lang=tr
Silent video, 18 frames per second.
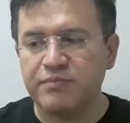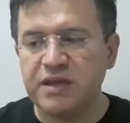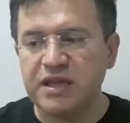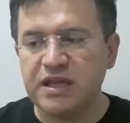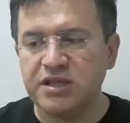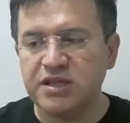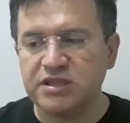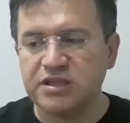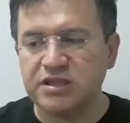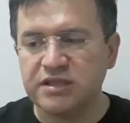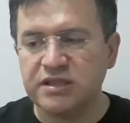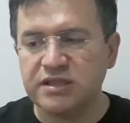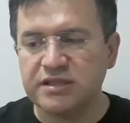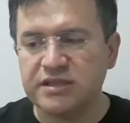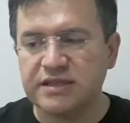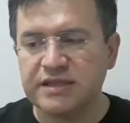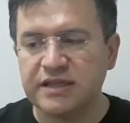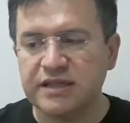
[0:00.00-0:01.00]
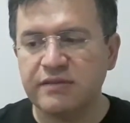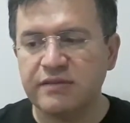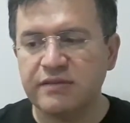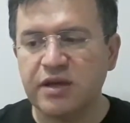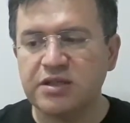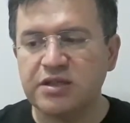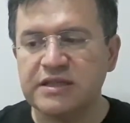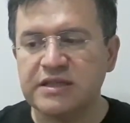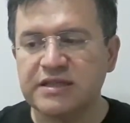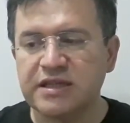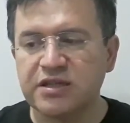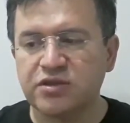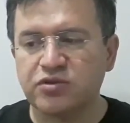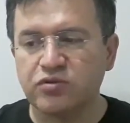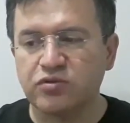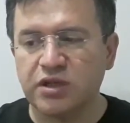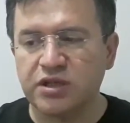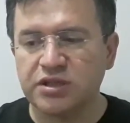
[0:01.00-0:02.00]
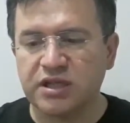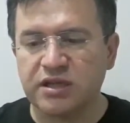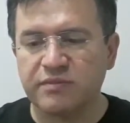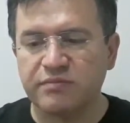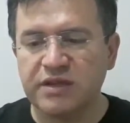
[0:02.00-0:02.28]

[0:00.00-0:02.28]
Birincisi meclise sunulacak